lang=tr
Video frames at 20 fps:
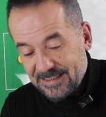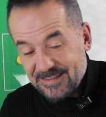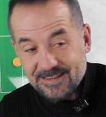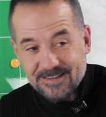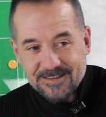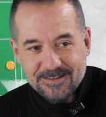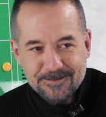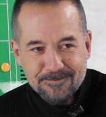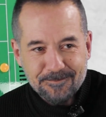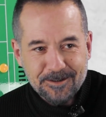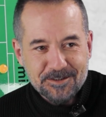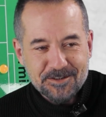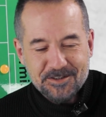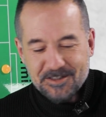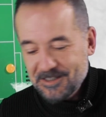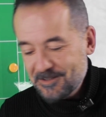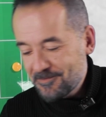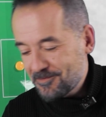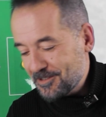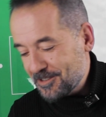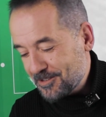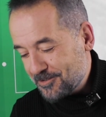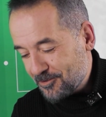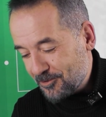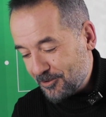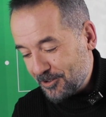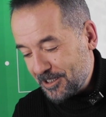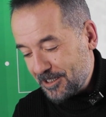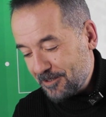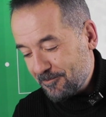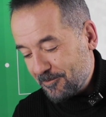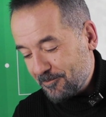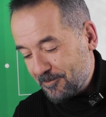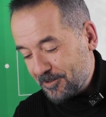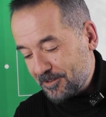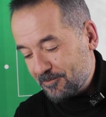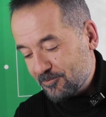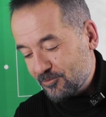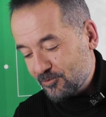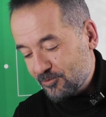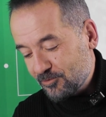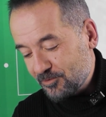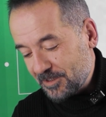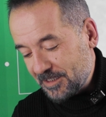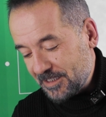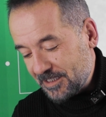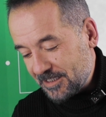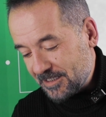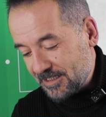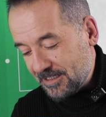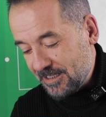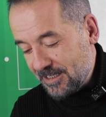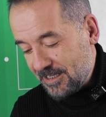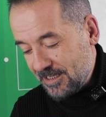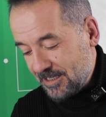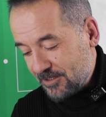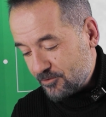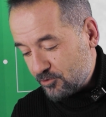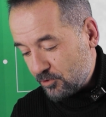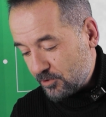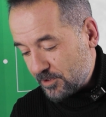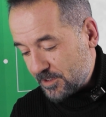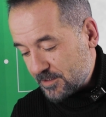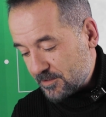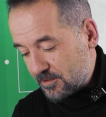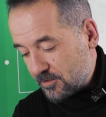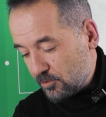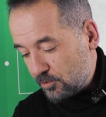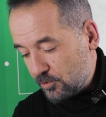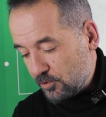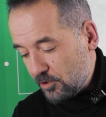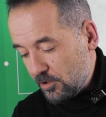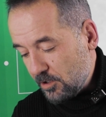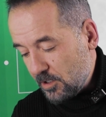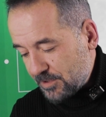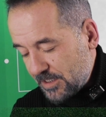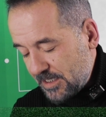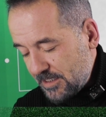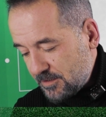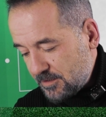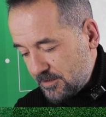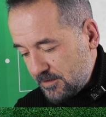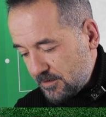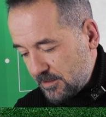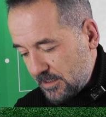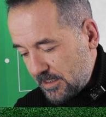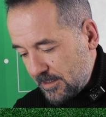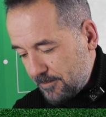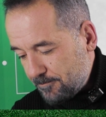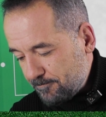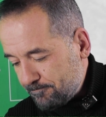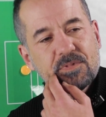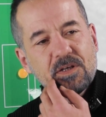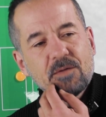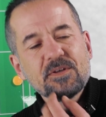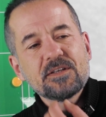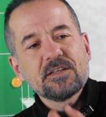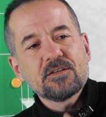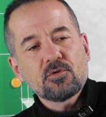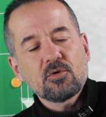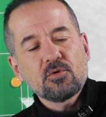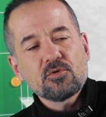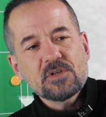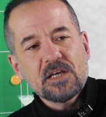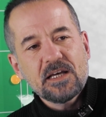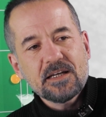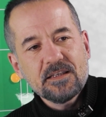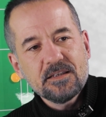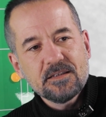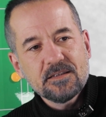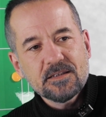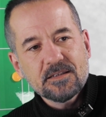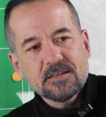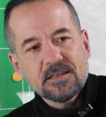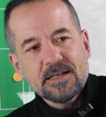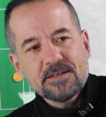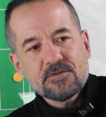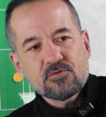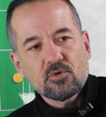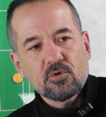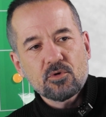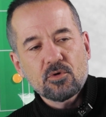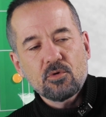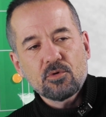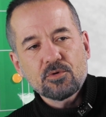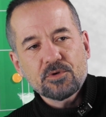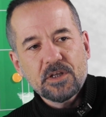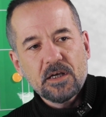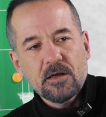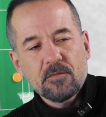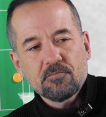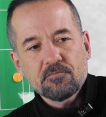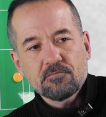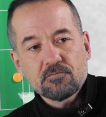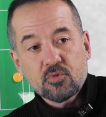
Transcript: yazık. Başka hiçbir şey söyleyemem hani bununla ilgili. Çok yazık oluyor. Brighton'da tabii ki Trossard gittikten sonra orada